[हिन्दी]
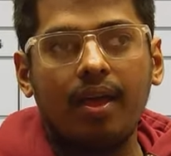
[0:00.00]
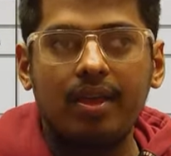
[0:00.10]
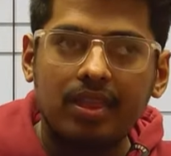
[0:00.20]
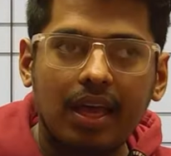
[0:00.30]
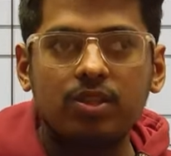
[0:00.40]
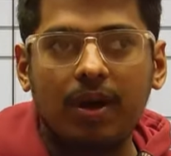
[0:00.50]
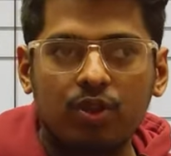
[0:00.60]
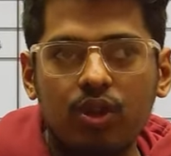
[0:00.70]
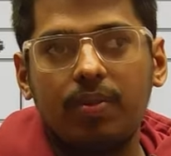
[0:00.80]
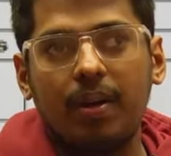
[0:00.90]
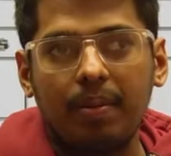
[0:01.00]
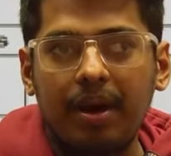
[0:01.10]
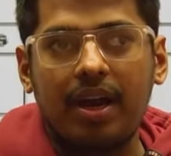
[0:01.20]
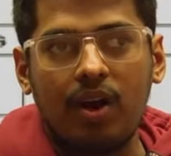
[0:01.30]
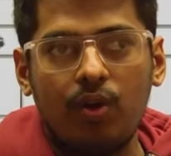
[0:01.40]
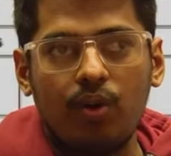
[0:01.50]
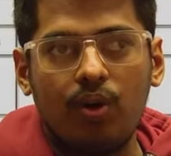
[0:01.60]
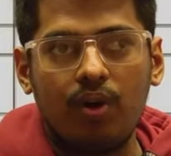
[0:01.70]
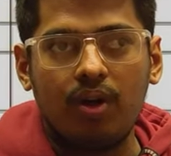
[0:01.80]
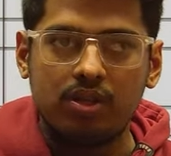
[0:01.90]
इतना इस बात को दिमाग में बैठा लो
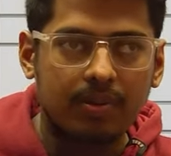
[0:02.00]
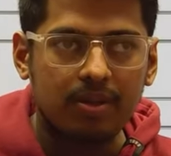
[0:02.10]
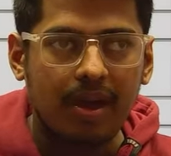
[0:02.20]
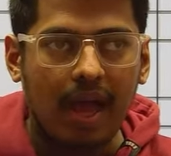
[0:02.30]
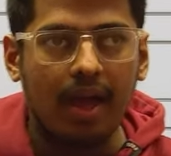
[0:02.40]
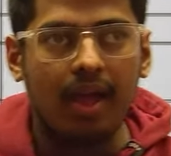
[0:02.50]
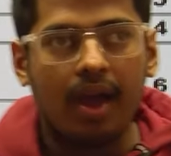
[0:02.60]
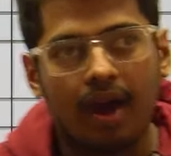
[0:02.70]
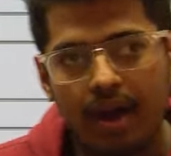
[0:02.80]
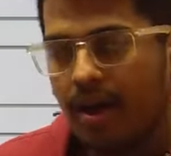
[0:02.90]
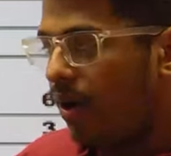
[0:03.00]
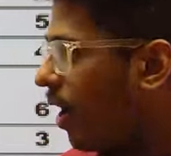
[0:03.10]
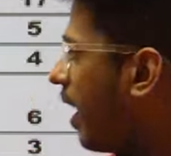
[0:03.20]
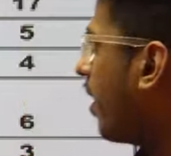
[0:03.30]
समझ में आया